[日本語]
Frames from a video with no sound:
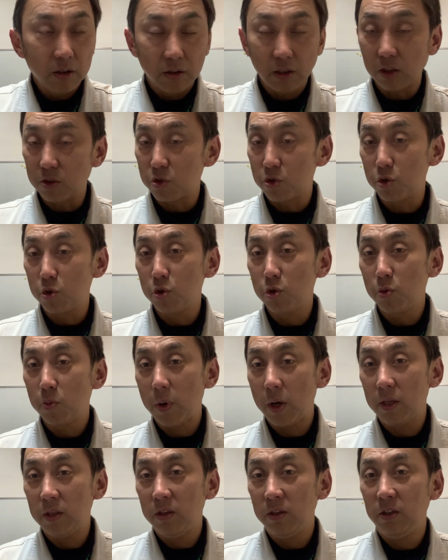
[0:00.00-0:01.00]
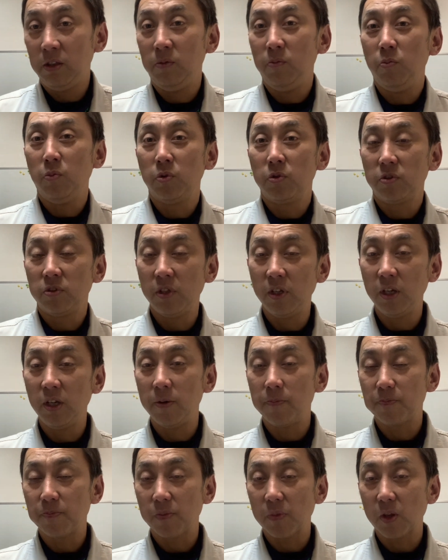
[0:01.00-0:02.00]
10万人もです
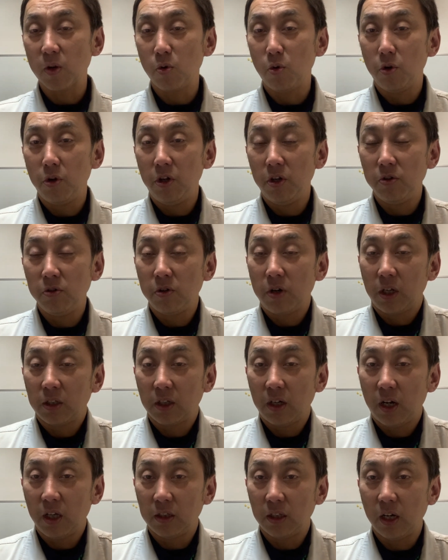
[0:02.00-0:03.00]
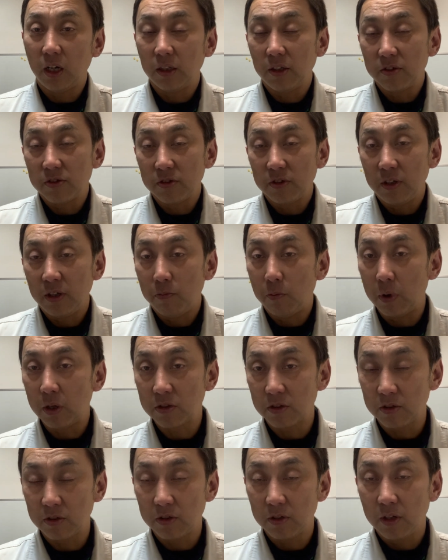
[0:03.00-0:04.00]
ね、超える方々がですね、まあ、
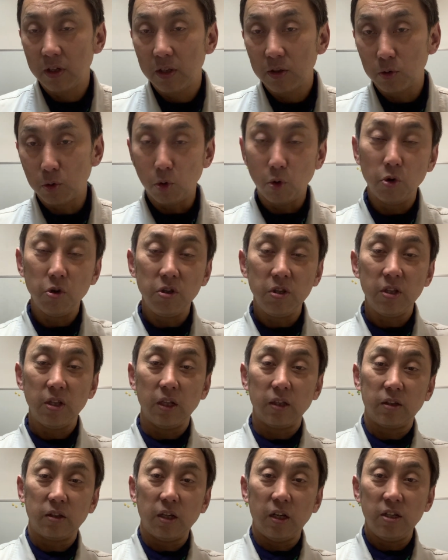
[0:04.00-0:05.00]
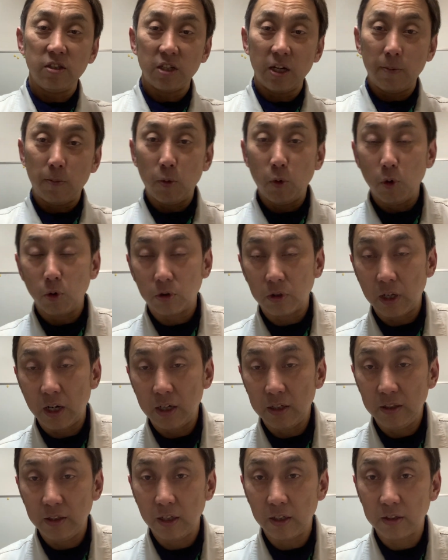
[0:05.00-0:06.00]
党員になったり、
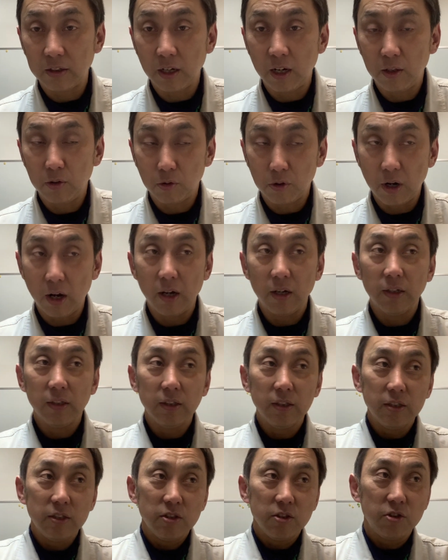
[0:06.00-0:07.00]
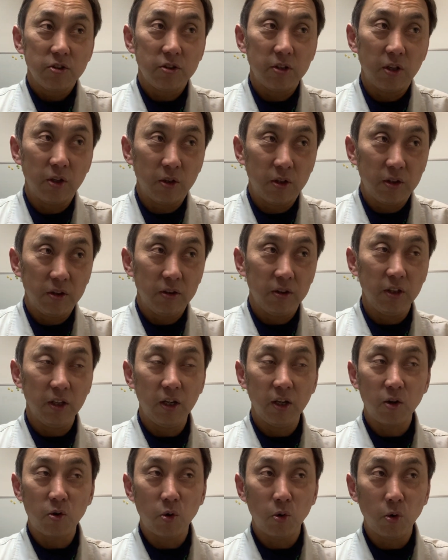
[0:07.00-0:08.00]
サポーターになったりとかして、
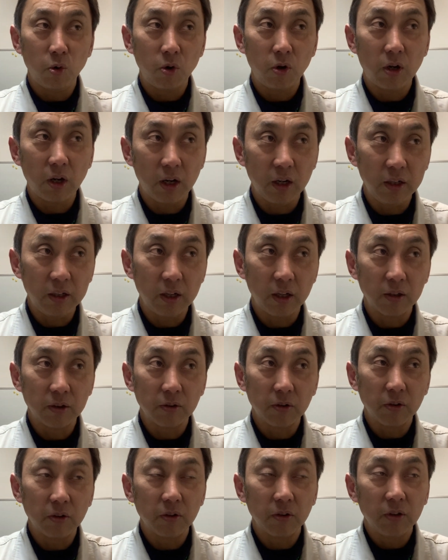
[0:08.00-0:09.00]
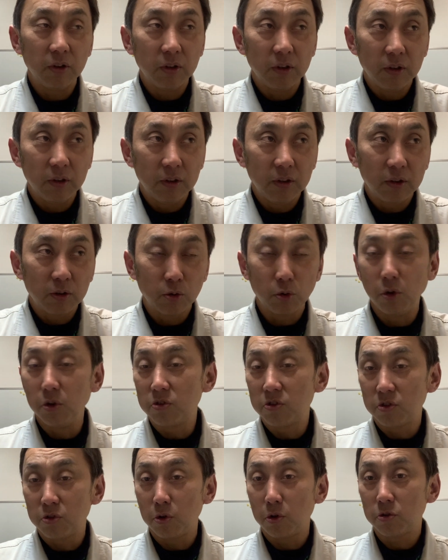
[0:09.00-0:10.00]
で、今回、あの、統
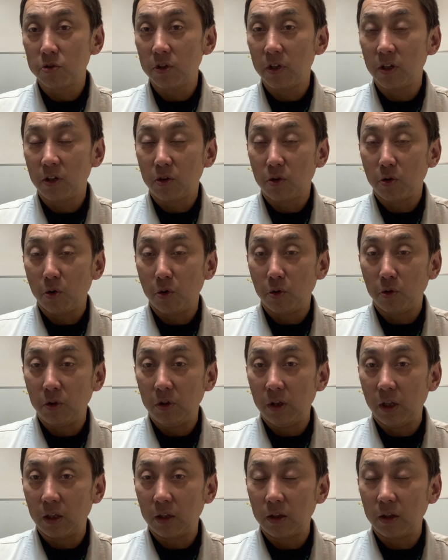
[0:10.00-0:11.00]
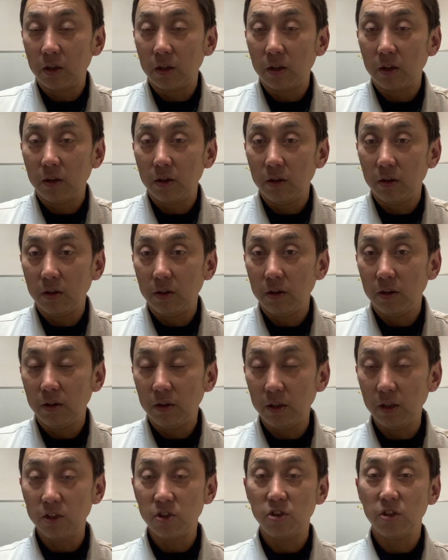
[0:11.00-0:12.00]
一地方選挙になっ
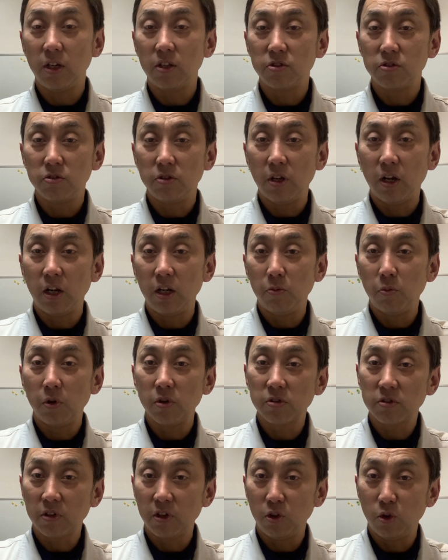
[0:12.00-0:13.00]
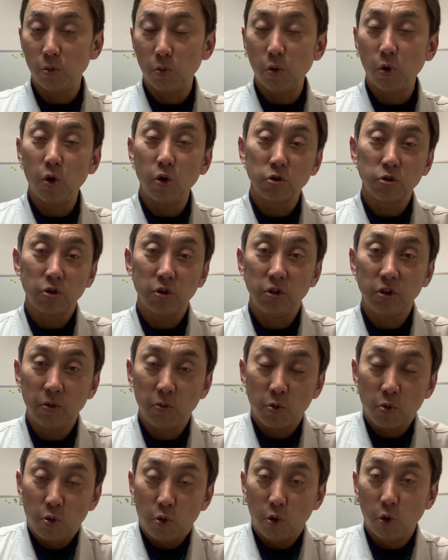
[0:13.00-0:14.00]
て、4月にありますけども、それで
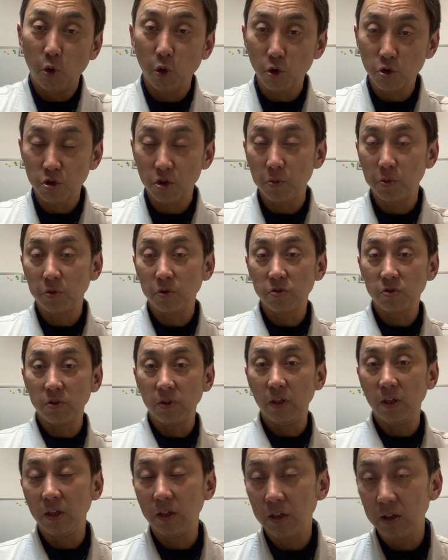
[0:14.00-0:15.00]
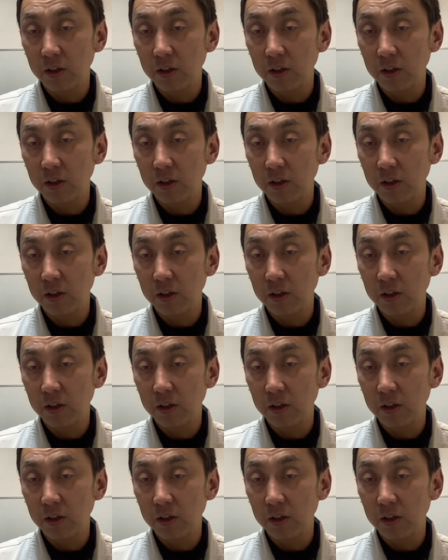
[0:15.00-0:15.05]
も候補者もですね、